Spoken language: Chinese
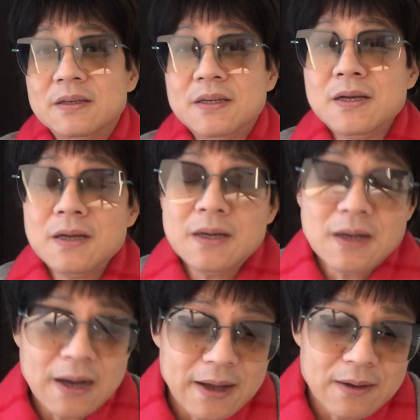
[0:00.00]

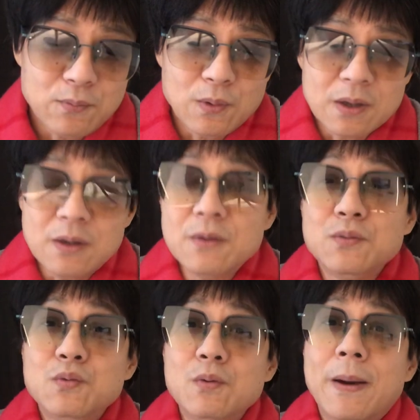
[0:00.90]
应该，我个
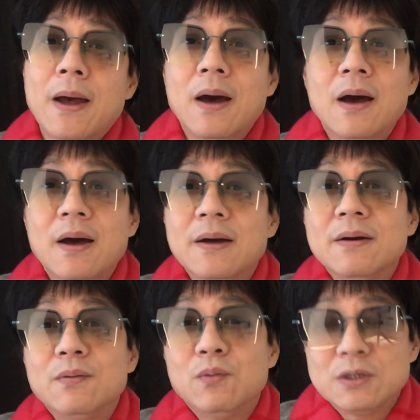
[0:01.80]
人预判啊，
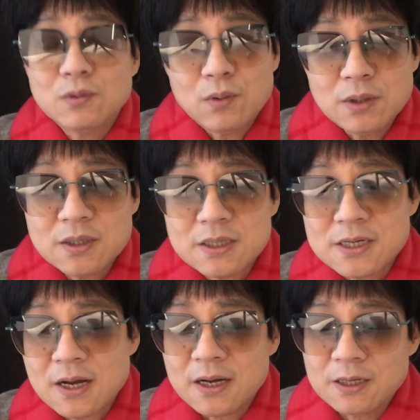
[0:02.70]
我是同意这个
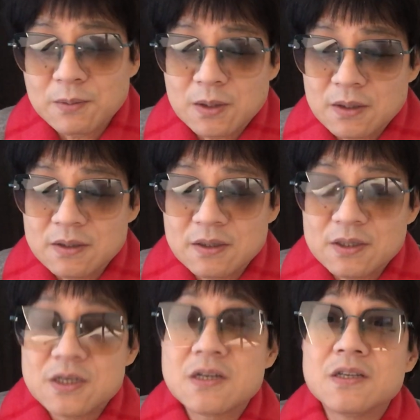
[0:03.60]
上海这边的这
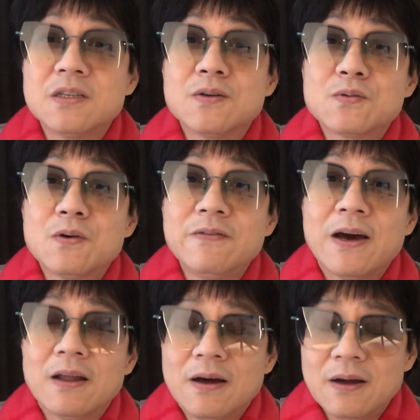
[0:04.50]
个市井的说
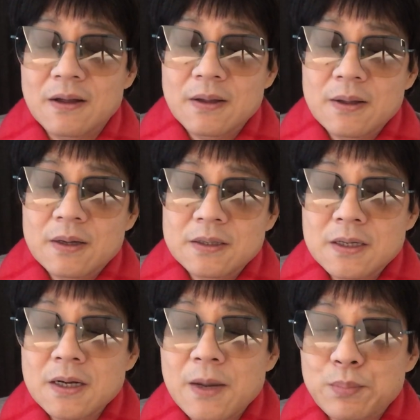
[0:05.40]
法的啊，
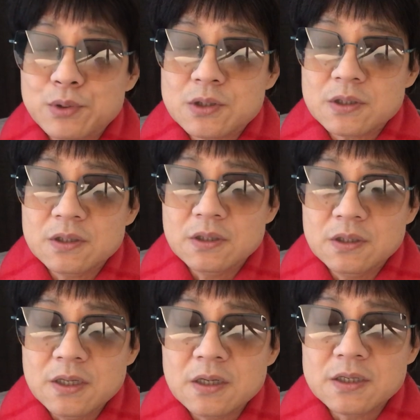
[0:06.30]
应该不是
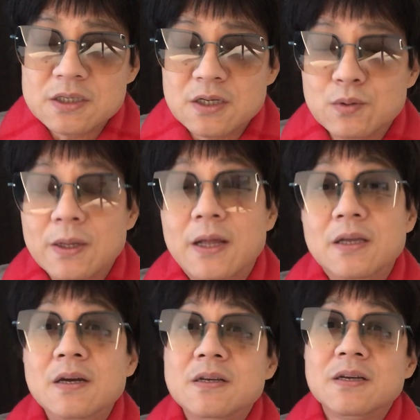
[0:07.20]
一个人写出来的，
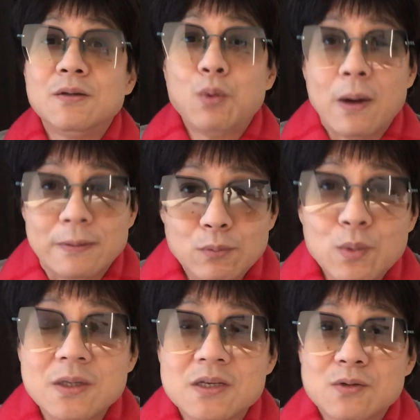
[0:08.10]
应该是一个团
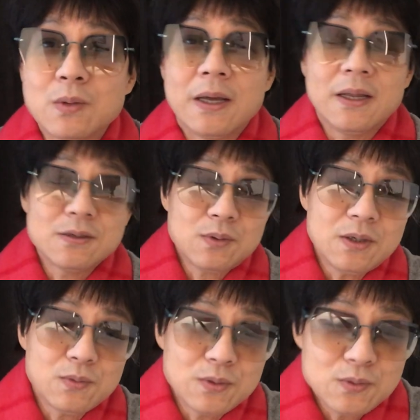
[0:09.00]
队写出来的。所
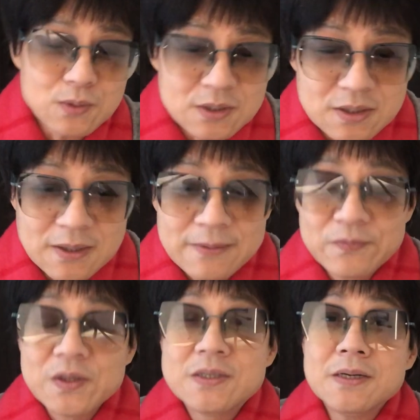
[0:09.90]
以有人说是
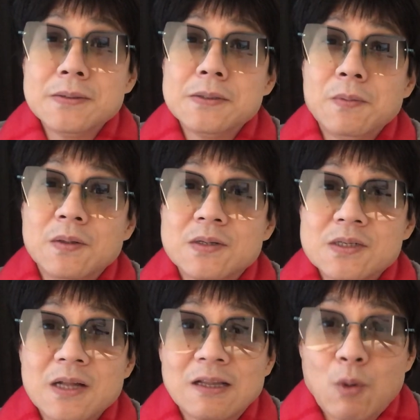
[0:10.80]
江泽民的
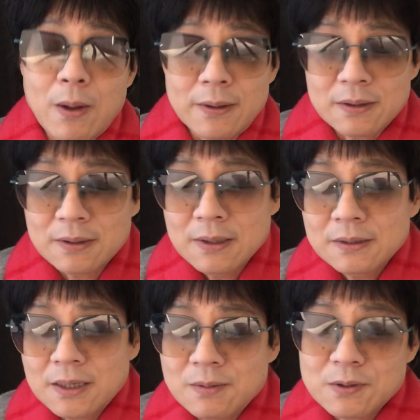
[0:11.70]
智囊团，
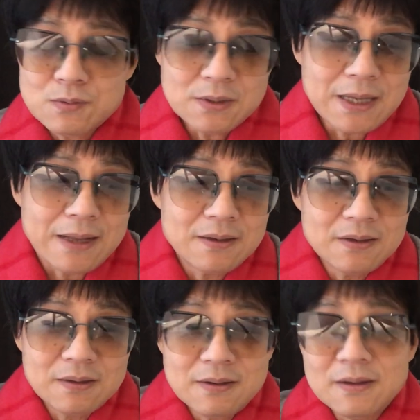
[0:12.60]
它里面最大的一
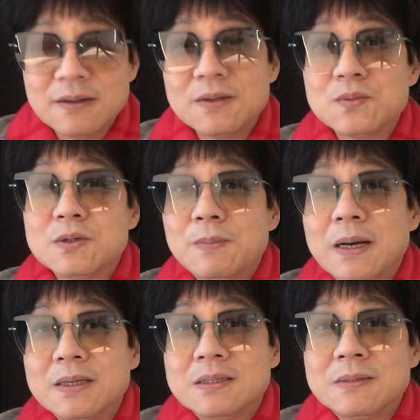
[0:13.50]
个特点呢，就是
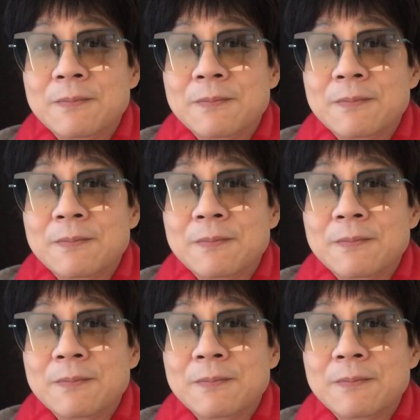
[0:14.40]
把